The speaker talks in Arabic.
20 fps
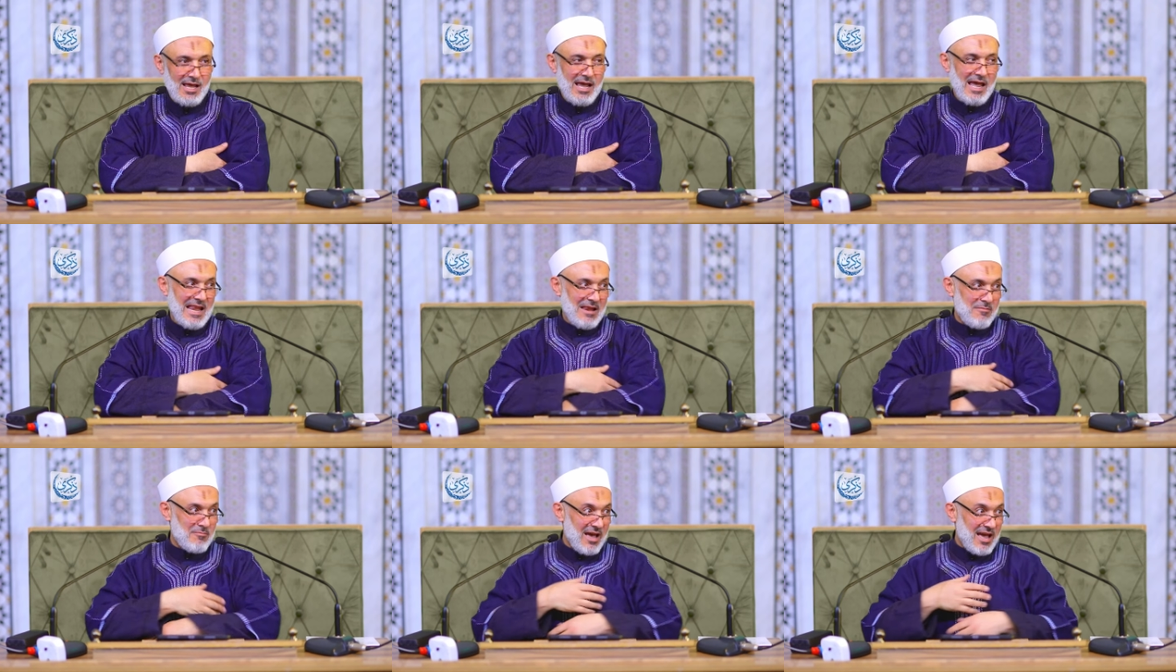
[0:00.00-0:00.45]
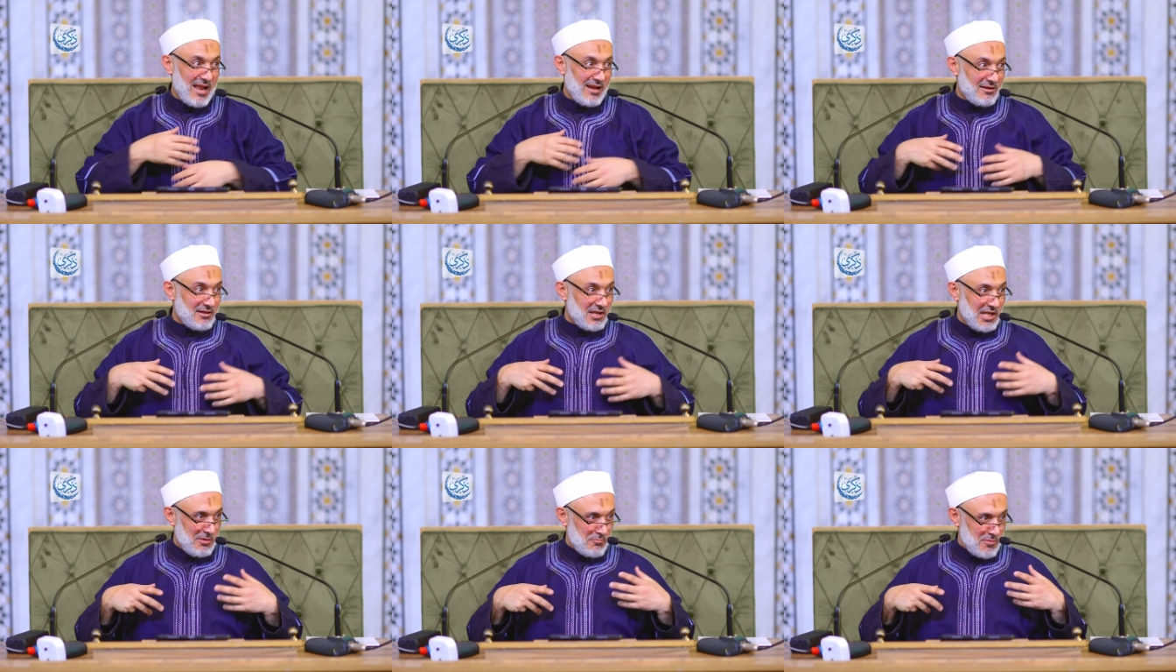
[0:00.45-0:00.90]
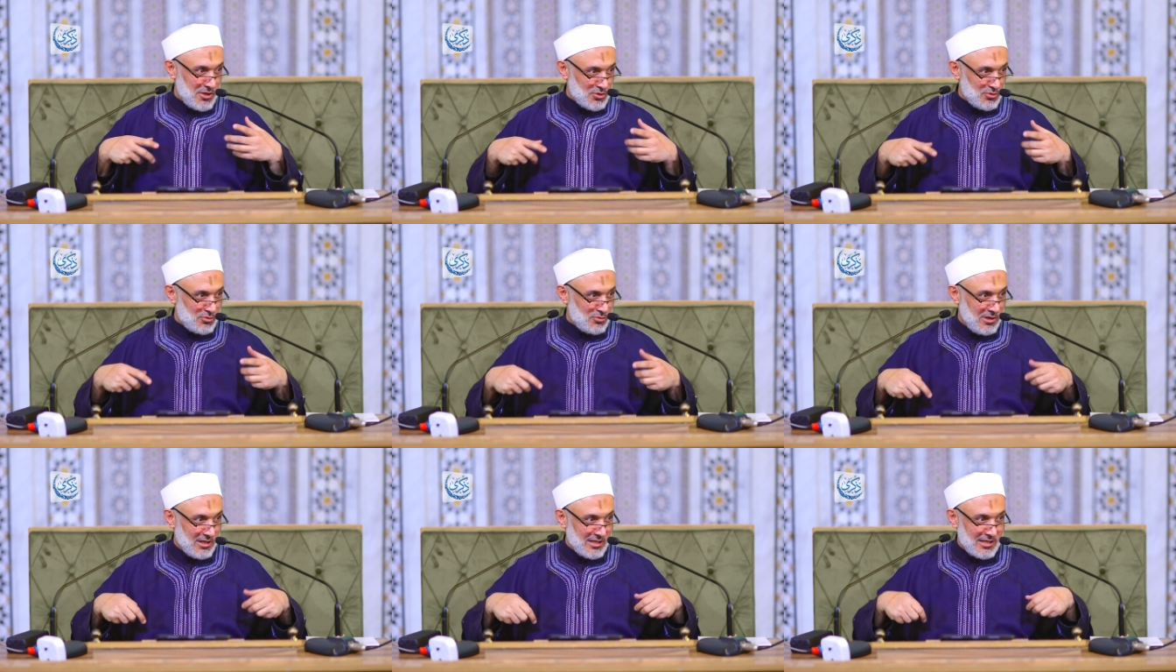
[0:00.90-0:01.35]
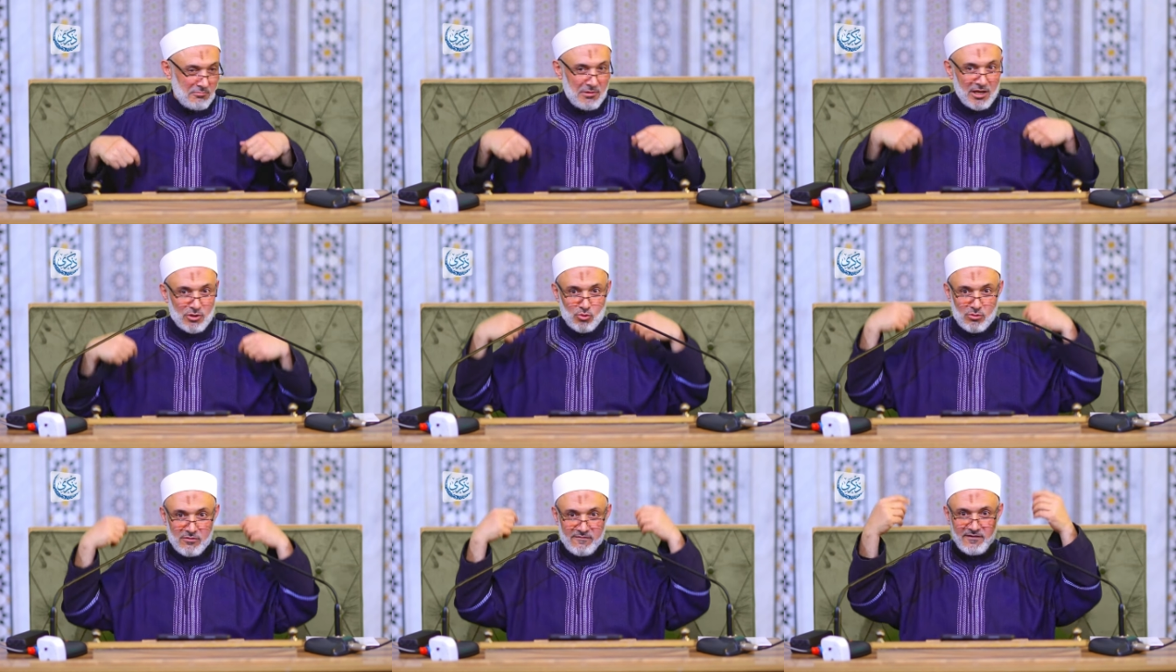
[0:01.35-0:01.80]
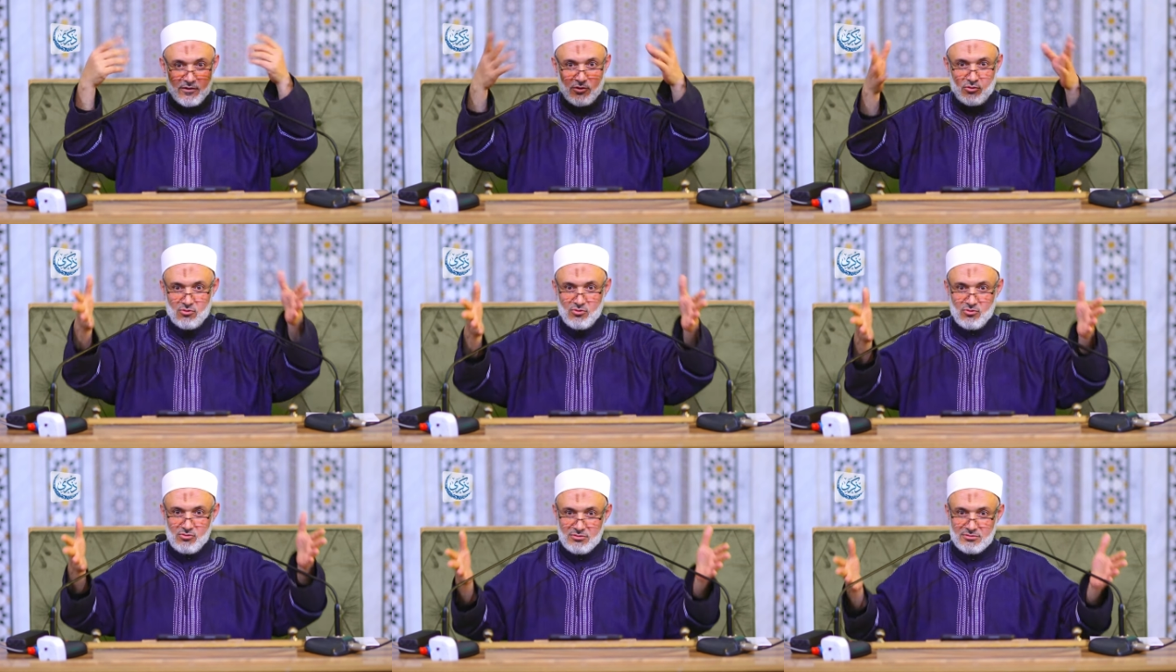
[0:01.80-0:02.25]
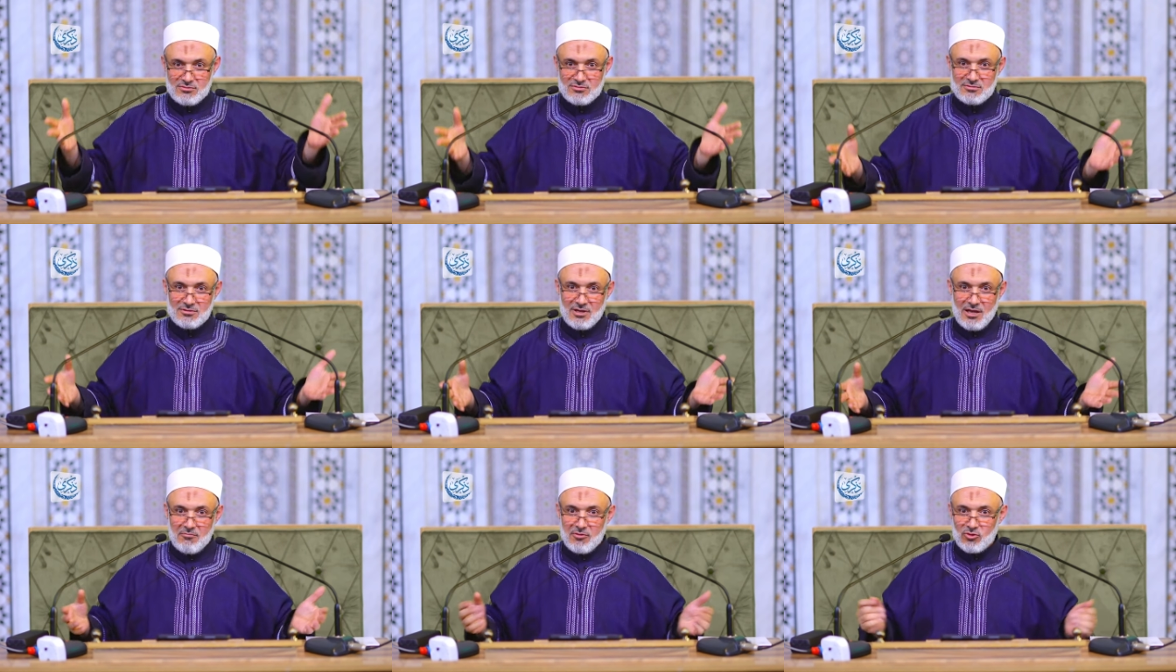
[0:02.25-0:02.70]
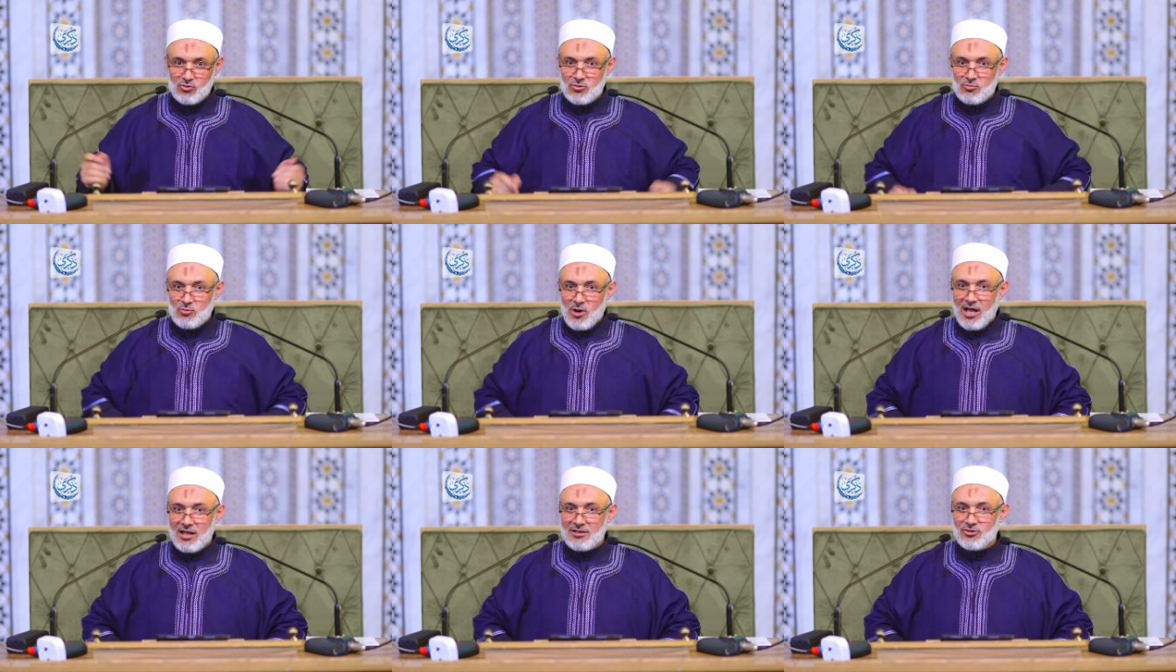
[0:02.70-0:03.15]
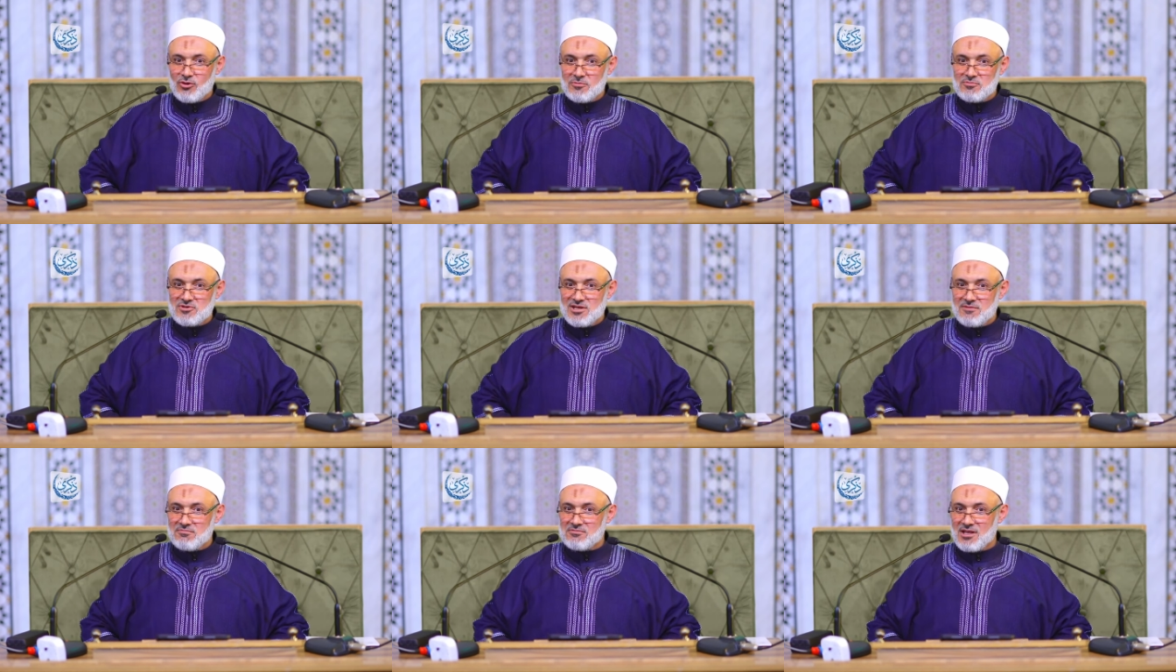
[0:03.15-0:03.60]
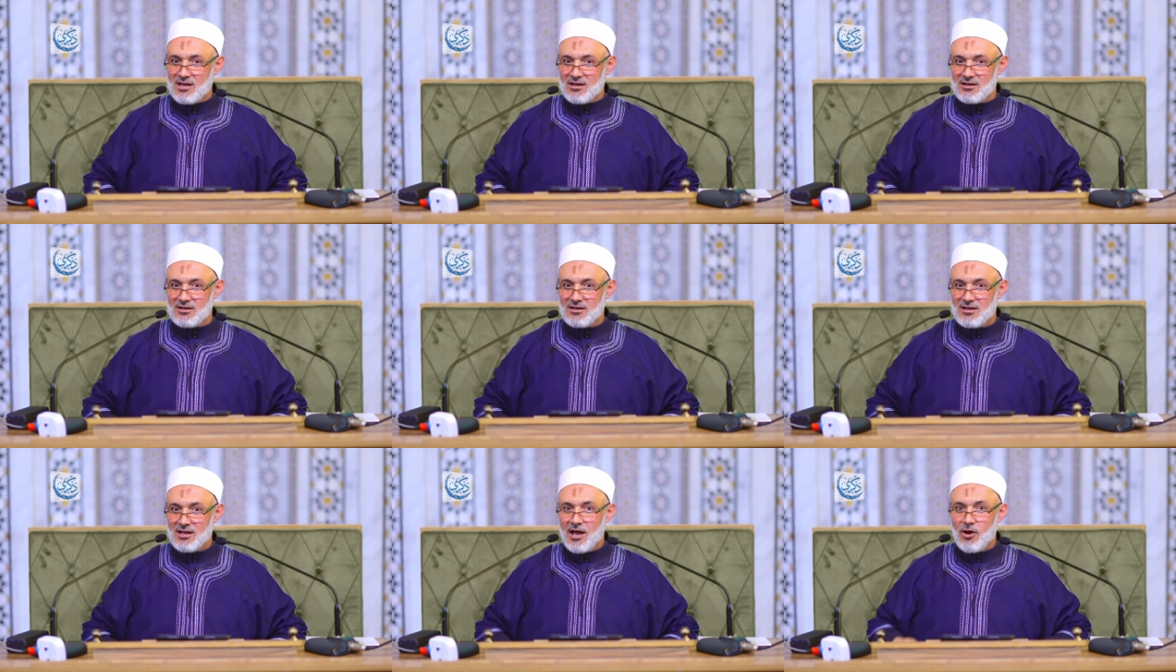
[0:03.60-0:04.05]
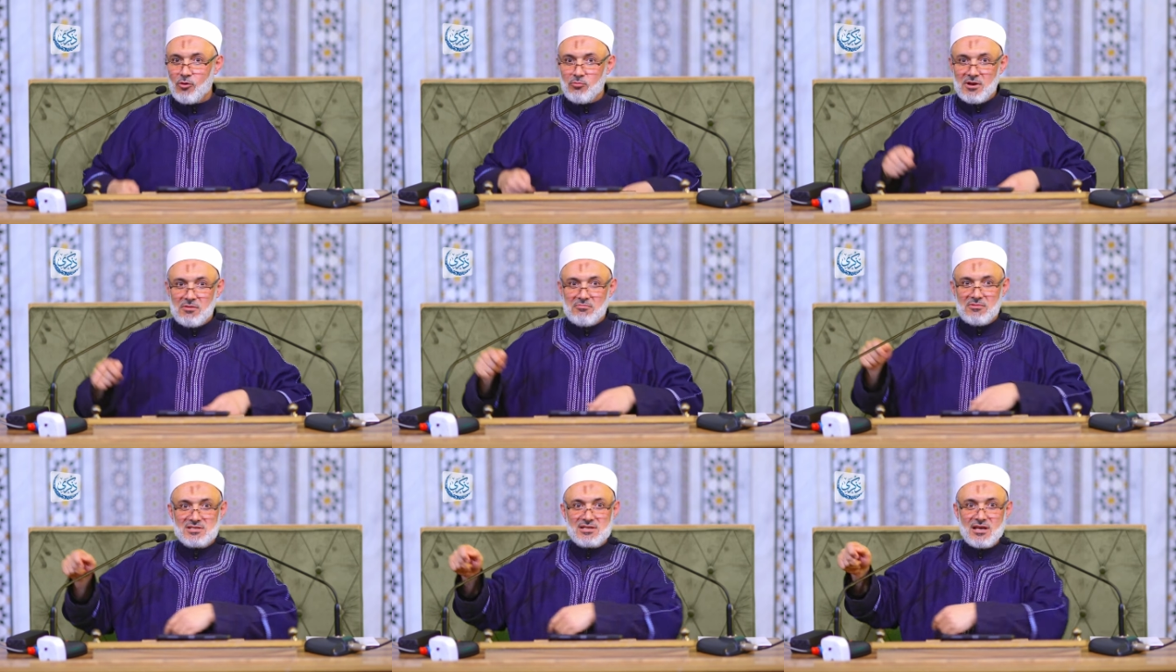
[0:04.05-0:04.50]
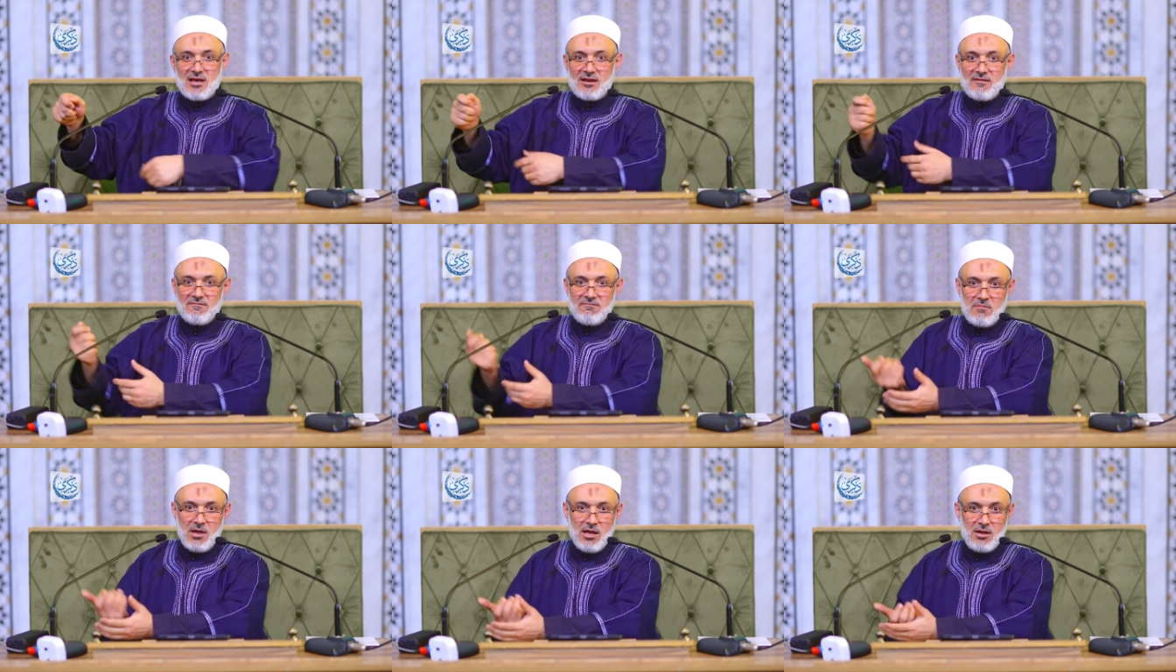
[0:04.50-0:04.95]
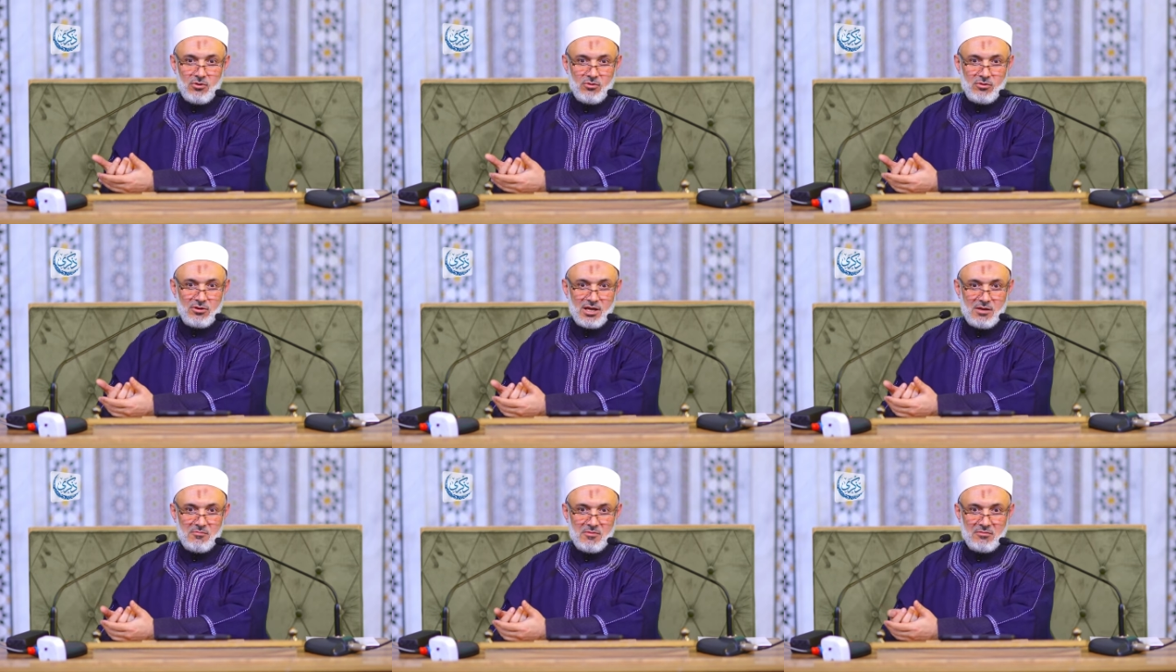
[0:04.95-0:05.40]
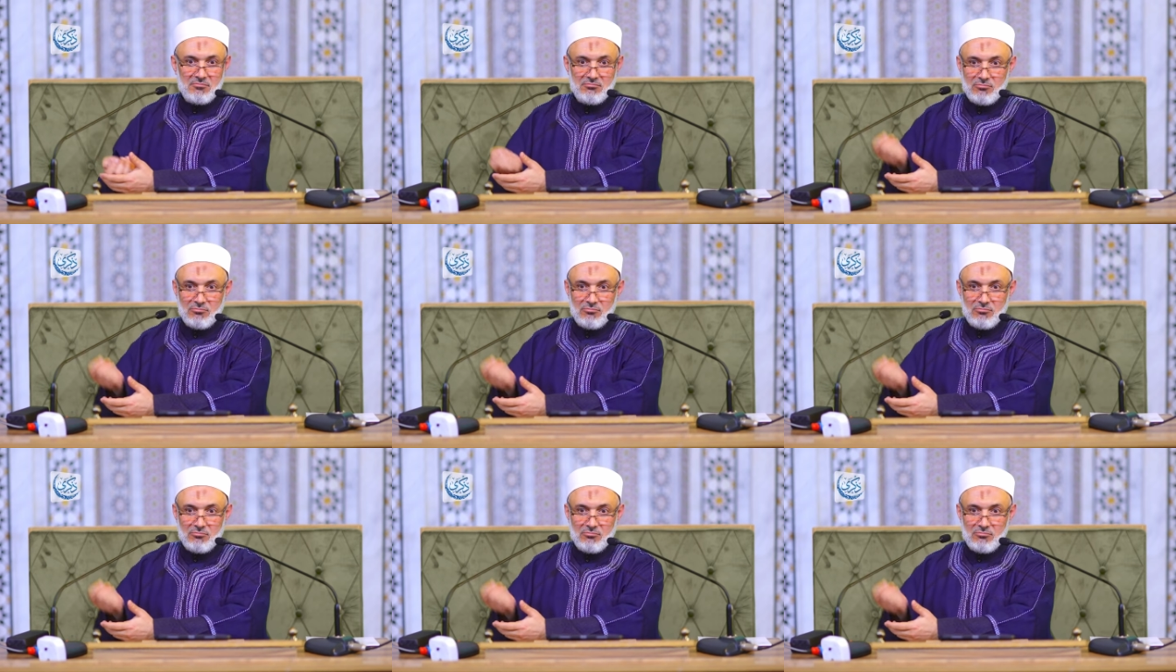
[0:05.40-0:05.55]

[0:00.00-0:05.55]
المال قيمته عندما تنفقه أما طول ما حطه بجيبتك أو بالمصارف ما له قيمة